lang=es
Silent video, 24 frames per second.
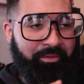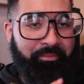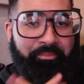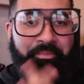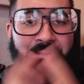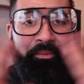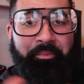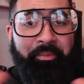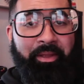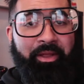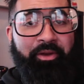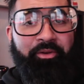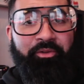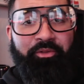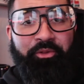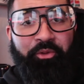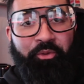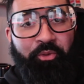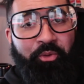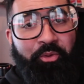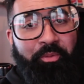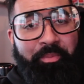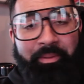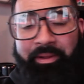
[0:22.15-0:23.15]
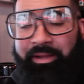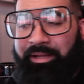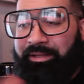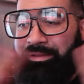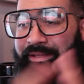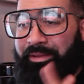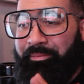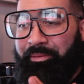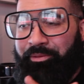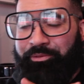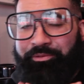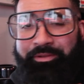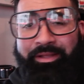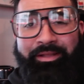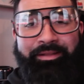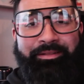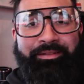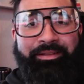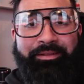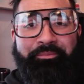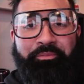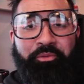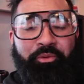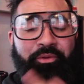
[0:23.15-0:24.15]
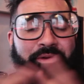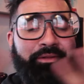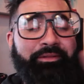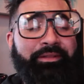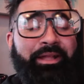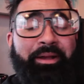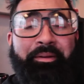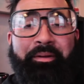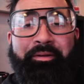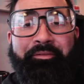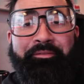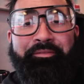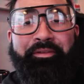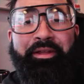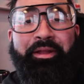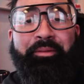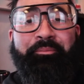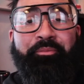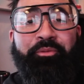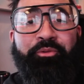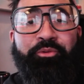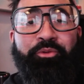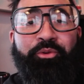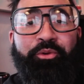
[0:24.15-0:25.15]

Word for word: Primero, disculpen que estaba ausente porque estaba enfermo.